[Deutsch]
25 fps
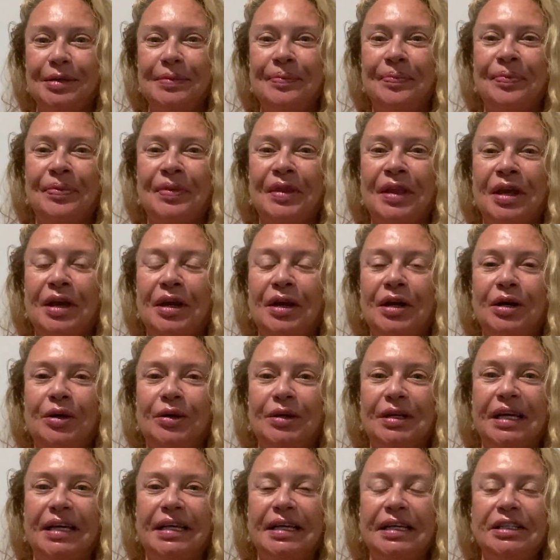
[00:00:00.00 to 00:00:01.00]
Und
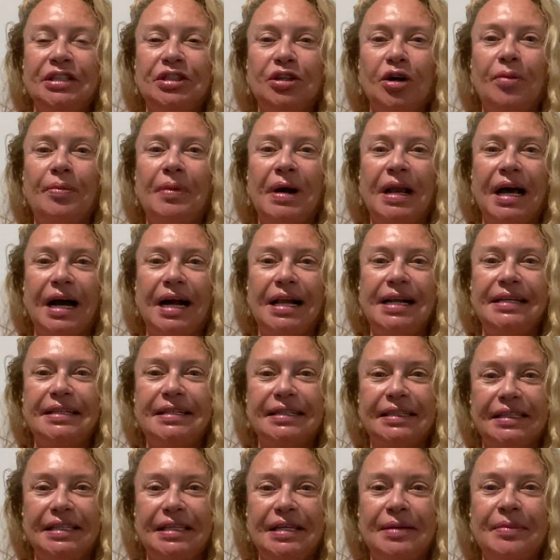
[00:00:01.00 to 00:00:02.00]
dann gehe ich noch mal
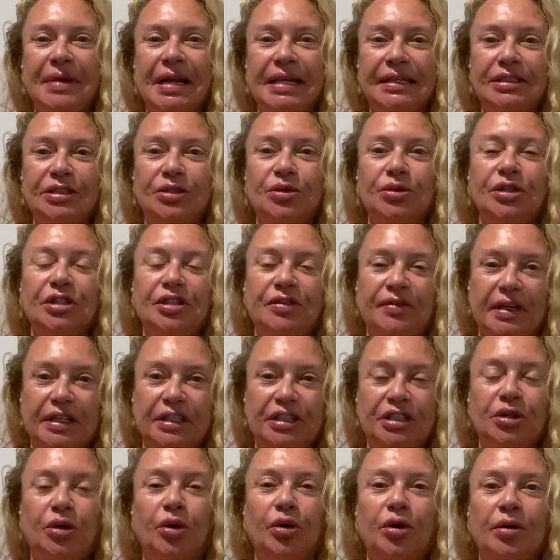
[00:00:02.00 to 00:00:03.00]
ältere E-Mails durch, weil
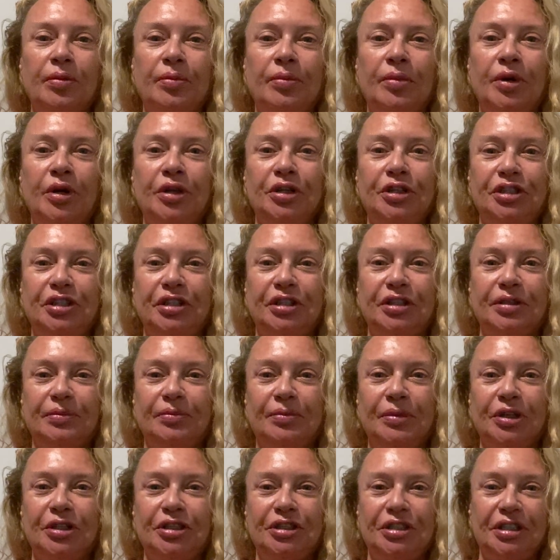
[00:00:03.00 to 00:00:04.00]
ich gucken möchte,
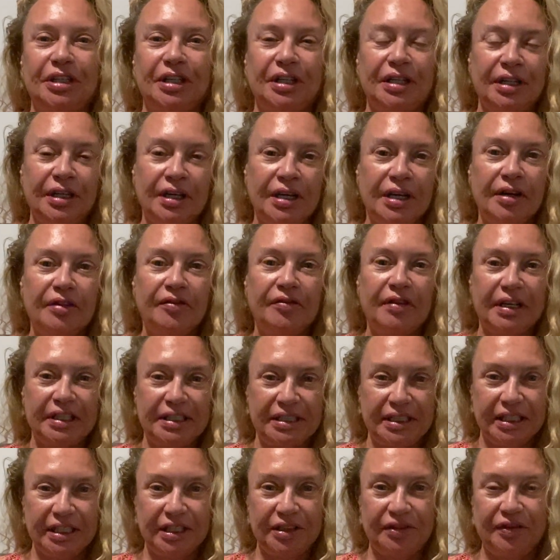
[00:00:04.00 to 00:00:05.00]
möchte,
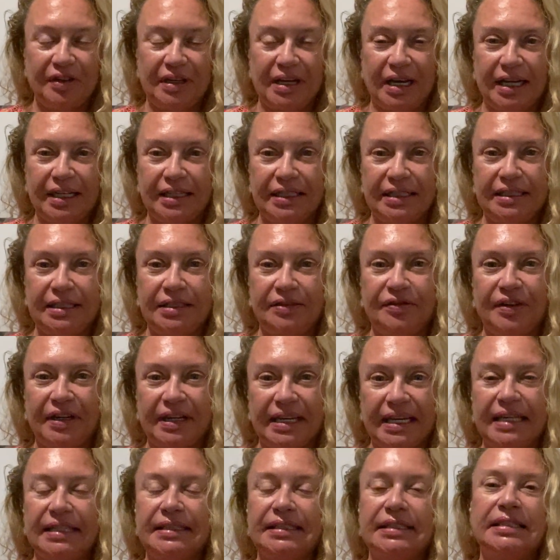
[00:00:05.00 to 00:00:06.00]
welche ich vielleicht
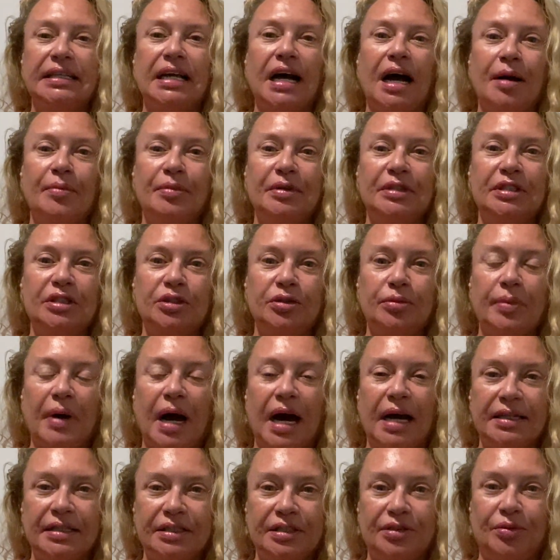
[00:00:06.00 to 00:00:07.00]
vergessen habe zu
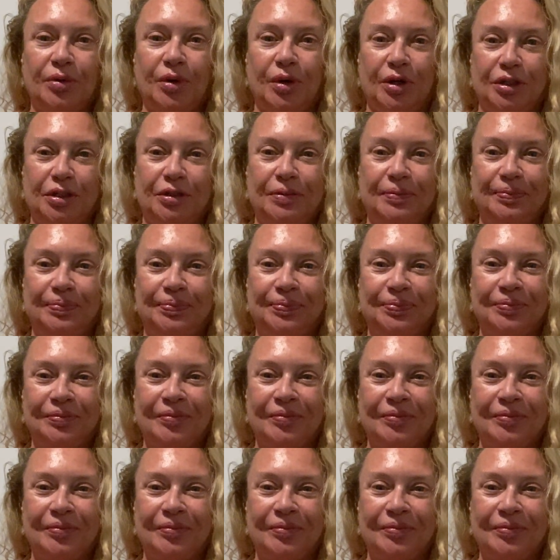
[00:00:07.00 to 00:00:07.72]
beantworten.